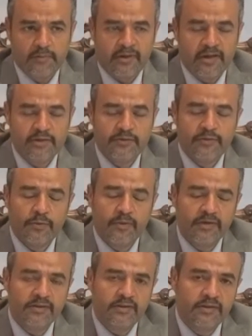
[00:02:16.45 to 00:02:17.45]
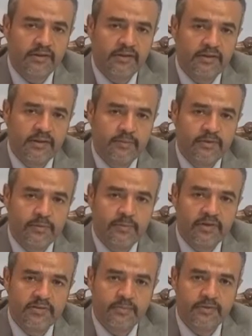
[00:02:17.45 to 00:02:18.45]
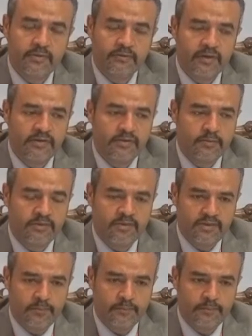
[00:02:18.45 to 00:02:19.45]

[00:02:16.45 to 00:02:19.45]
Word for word: ما كانش في وقت ان احنا نعمل ريبليسمنت للفيتامين دي